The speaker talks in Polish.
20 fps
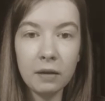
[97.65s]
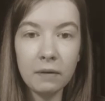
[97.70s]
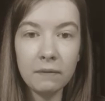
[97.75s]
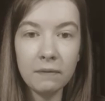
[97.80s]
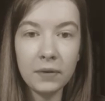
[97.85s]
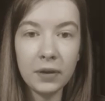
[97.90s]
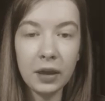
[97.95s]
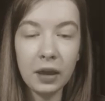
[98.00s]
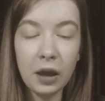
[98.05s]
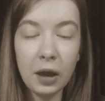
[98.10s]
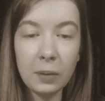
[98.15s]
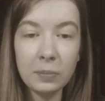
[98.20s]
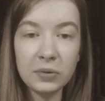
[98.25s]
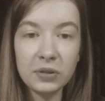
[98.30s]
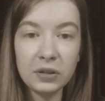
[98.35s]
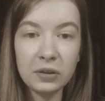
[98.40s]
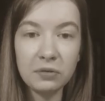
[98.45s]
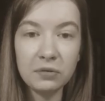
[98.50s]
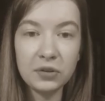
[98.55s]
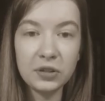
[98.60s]
Wyjęłam z
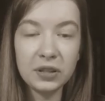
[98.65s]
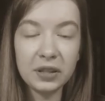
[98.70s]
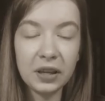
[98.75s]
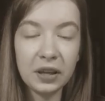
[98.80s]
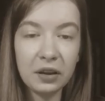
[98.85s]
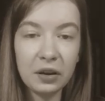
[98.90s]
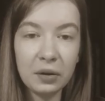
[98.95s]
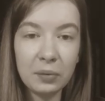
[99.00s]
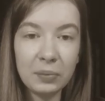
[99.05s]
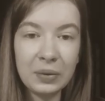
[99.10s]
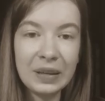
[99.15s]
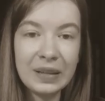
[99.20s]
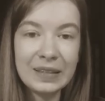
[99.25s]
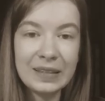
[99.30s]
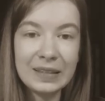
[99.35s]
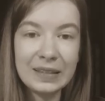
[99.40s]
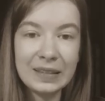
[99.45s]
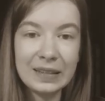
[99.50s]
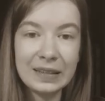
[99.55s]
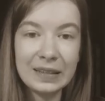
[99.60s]
niej wszystkie
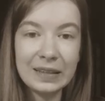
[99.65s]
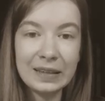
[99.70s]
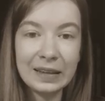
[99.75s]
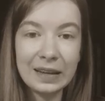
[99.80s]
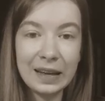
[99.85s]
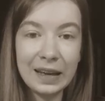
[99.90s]
komiksy,